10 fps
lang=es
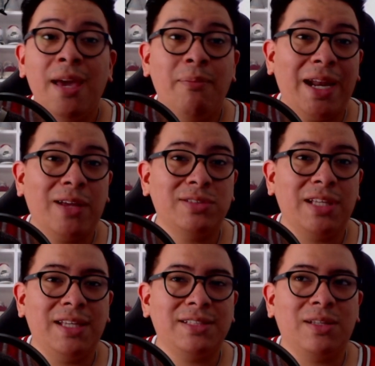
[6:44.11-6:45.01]
Para que
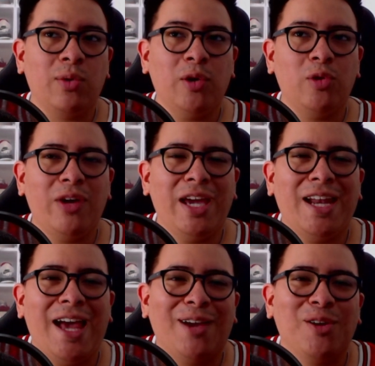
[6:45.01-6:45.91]
ustedes luego no vayan
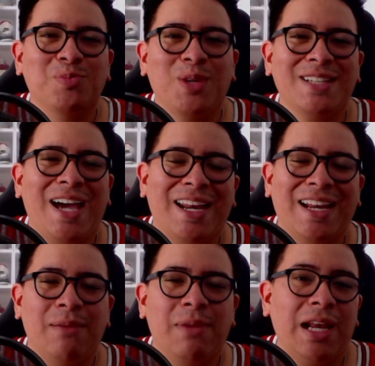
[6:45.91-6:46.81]
a EcoExpress a
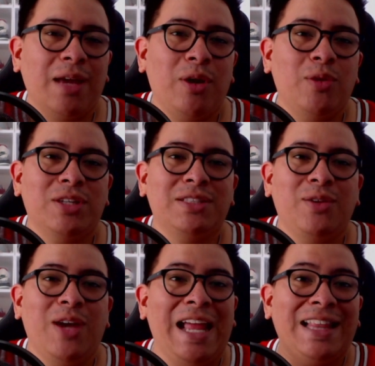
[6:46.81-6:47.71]
reclamarle cuando ha
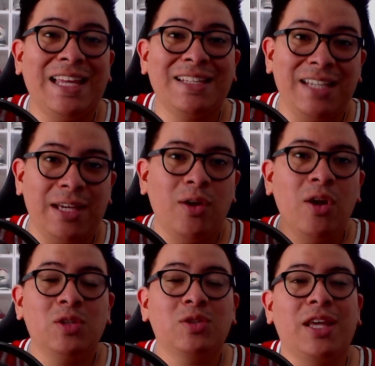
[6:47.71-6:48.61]
sido el tercero,
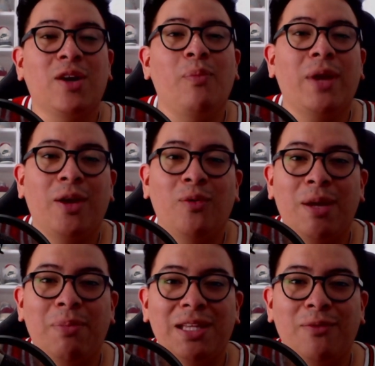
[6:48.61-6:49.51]
si ustedes compraron en una
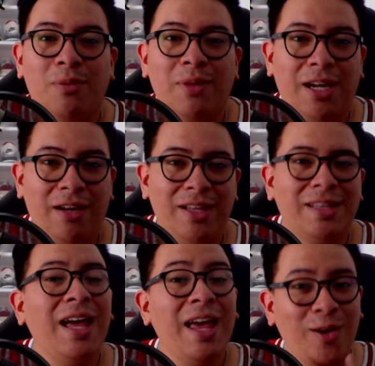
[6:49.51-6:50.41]
plataforma de reventa,
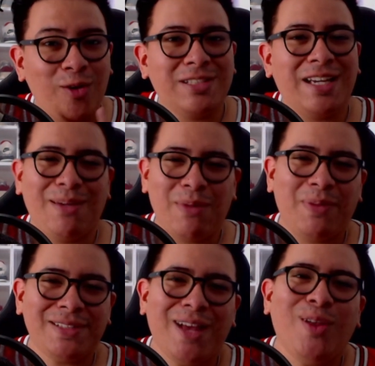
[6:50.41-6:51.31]
cosa que me ha
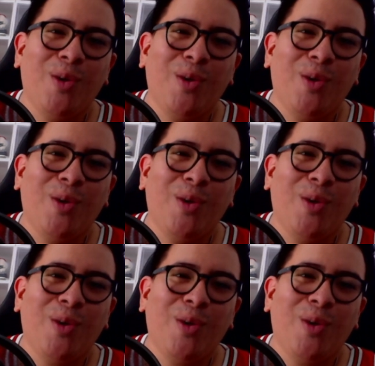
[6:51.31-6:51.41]
pasado